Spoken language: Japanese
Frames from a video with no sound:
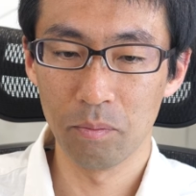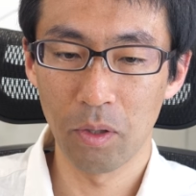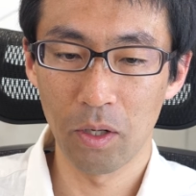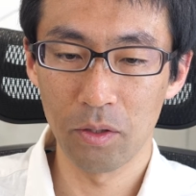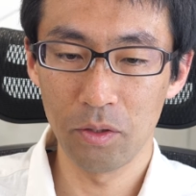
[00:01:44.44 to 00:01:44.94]

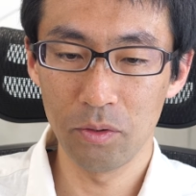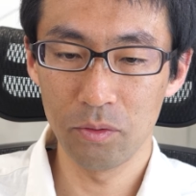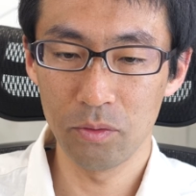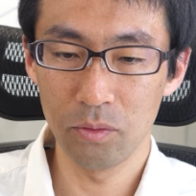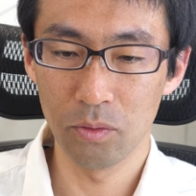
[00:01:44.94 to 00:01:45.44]

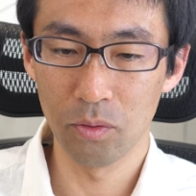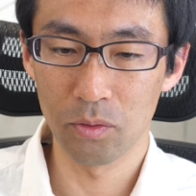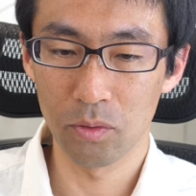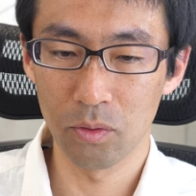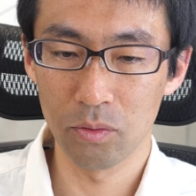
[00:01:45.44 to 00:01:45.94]
バリューを
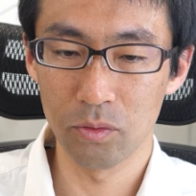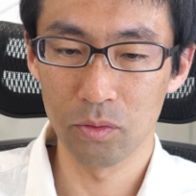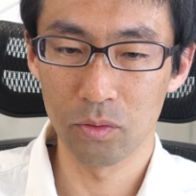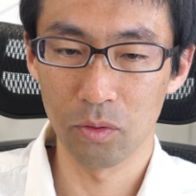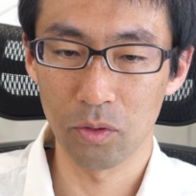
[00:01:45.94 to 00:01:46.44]

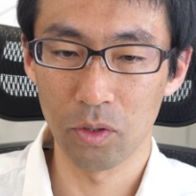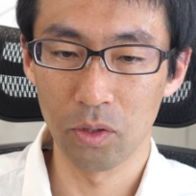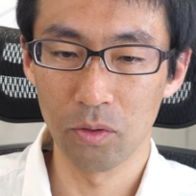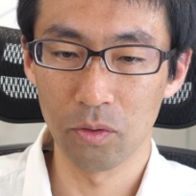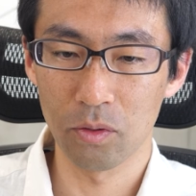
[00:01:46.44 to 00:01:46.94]
取る
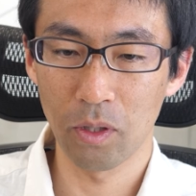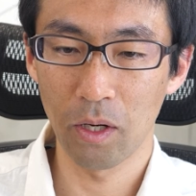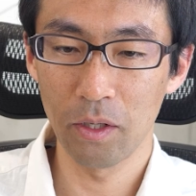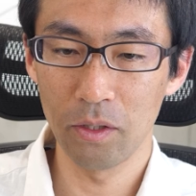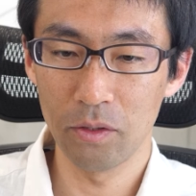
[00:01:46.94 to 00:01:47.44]
時の
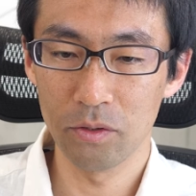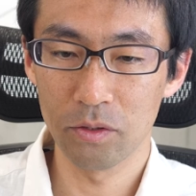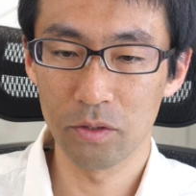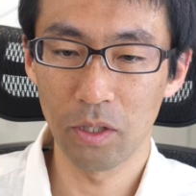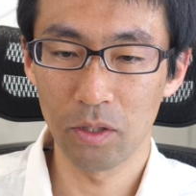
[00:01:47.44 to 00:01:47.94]

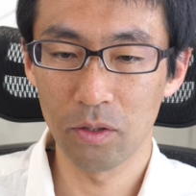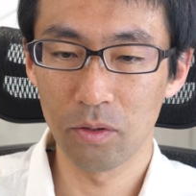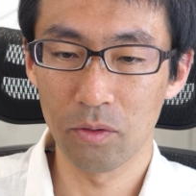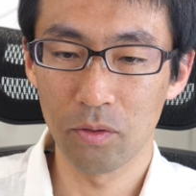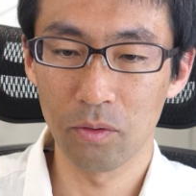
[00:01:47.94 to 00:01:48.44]
タイルセッ
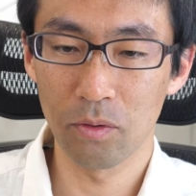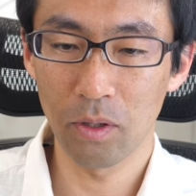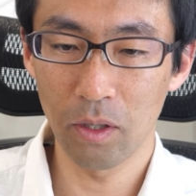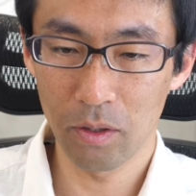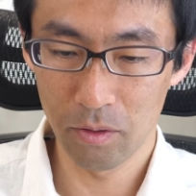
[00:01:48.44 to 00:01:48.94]
ト
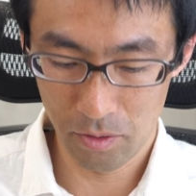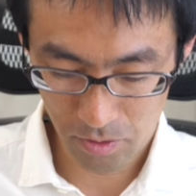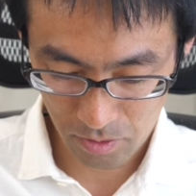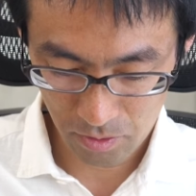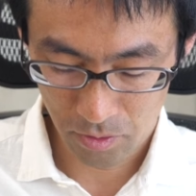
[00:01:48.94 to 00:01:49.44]
が、
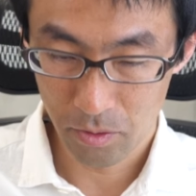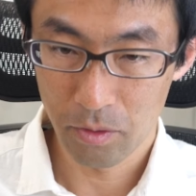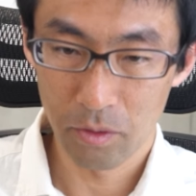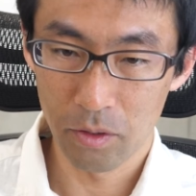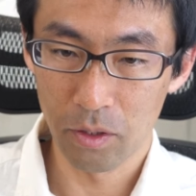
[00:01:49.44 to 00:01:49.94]

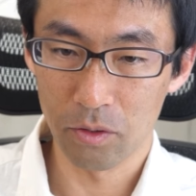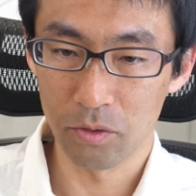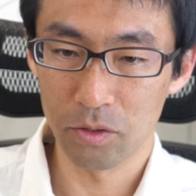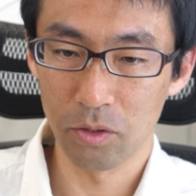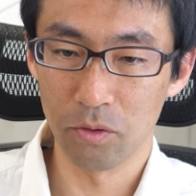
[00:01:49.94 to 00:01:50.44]
えー、
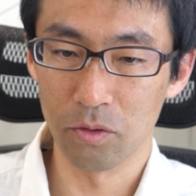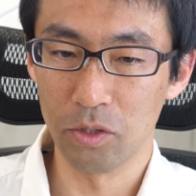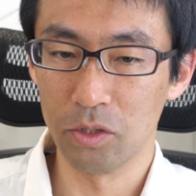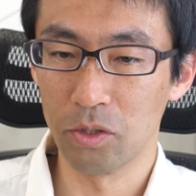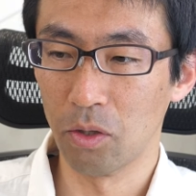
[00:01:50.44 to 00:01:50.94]
と0
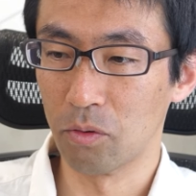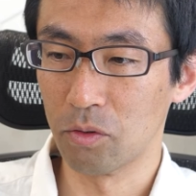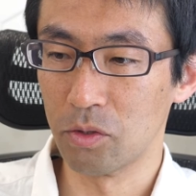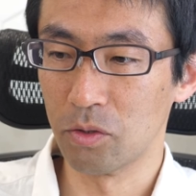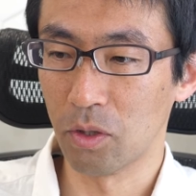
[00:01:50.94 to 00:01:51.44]
にしてお
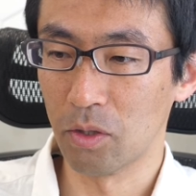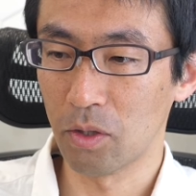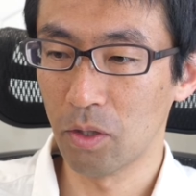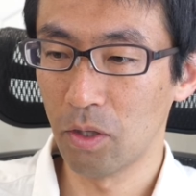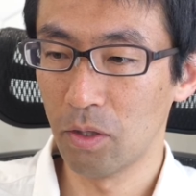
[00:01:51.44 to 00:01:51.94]
く必要がある
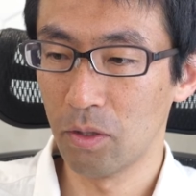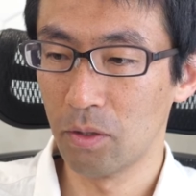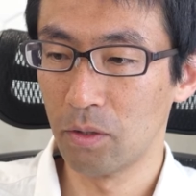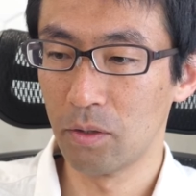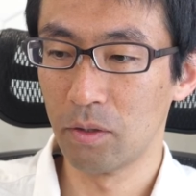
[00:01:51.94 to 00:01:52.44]
かな
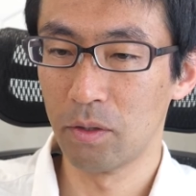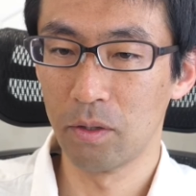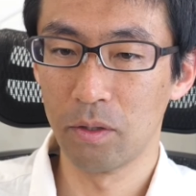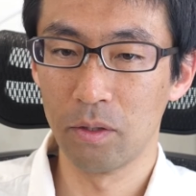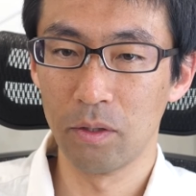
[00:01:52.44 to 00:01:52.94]

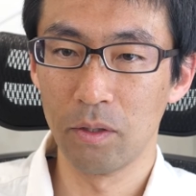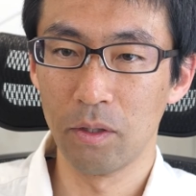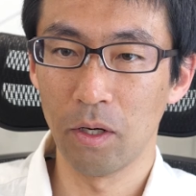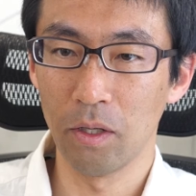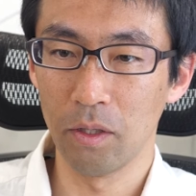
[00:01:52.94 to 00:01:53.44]

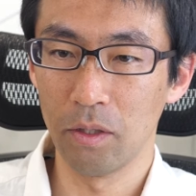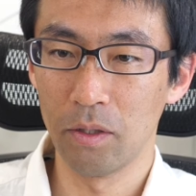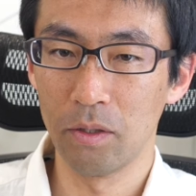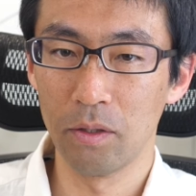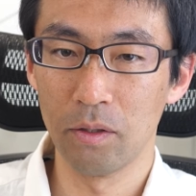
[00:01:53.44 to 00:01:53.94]
はい
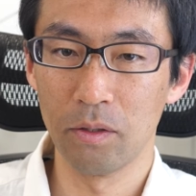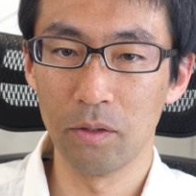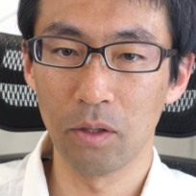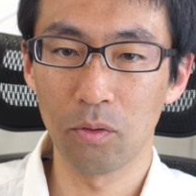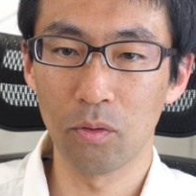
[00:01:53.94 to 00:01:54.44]

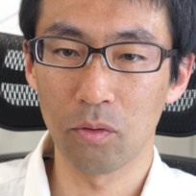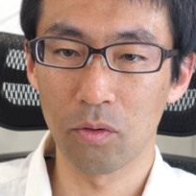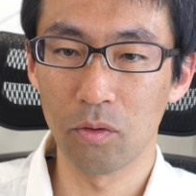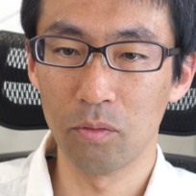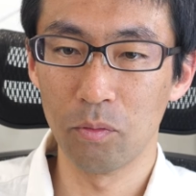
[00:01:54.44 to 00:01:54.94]
でこ
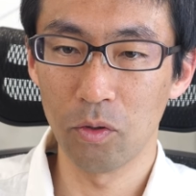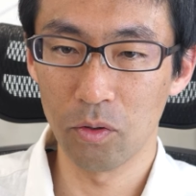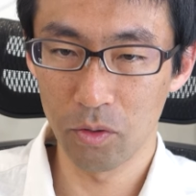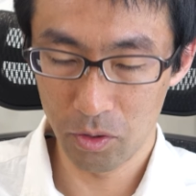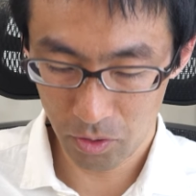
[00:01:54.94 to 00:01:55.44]
こ
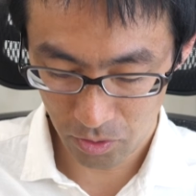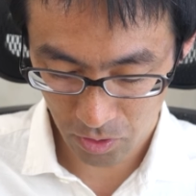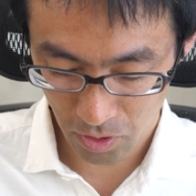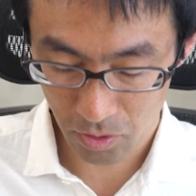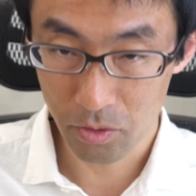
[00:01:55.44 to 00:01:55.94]
も
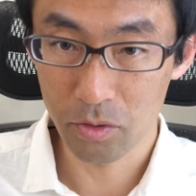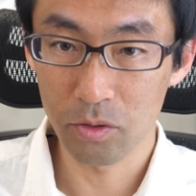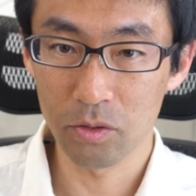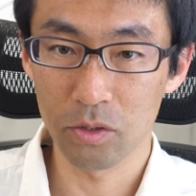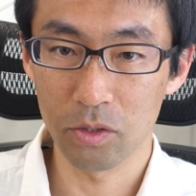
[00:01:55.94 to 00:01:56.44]
インデッ
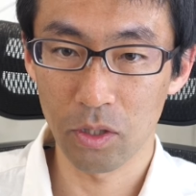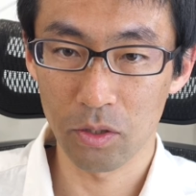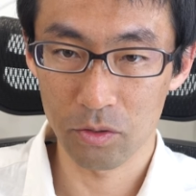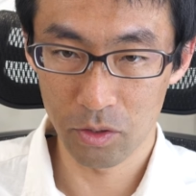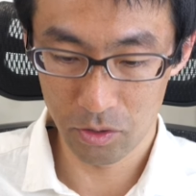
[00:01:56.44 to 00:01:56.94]
クスじゃ
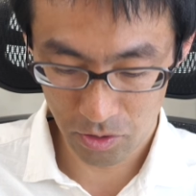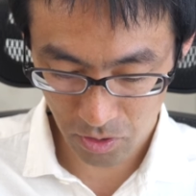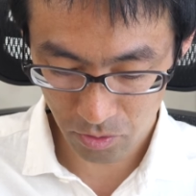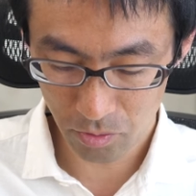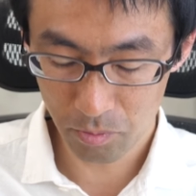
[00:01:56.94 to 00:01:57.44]
なくて
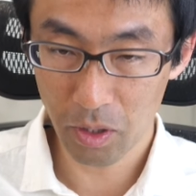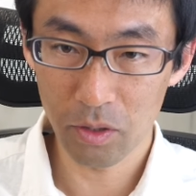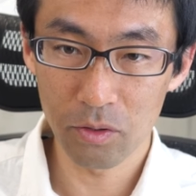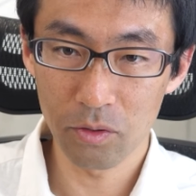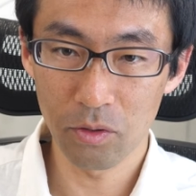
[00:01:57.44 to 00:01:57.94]
0
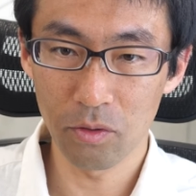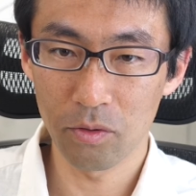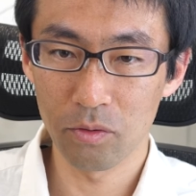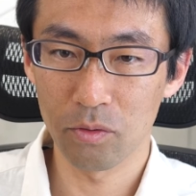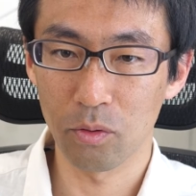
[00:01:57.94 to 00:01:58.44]
番
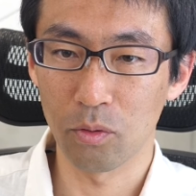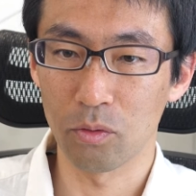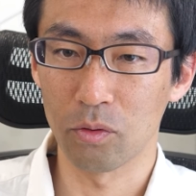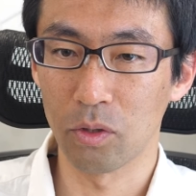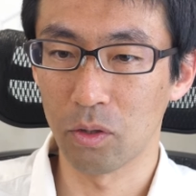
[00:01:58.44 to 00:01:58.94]
のとこを
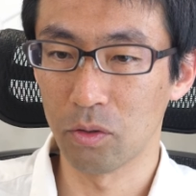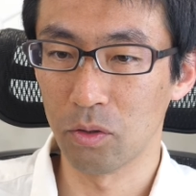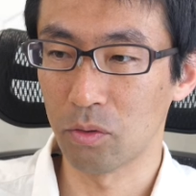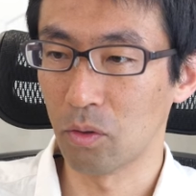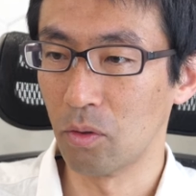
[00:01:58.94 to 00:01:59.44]
取ってくる
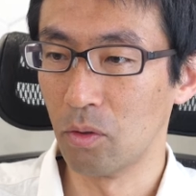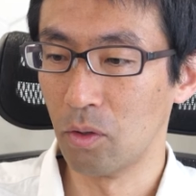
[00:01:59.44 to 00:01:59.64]
よと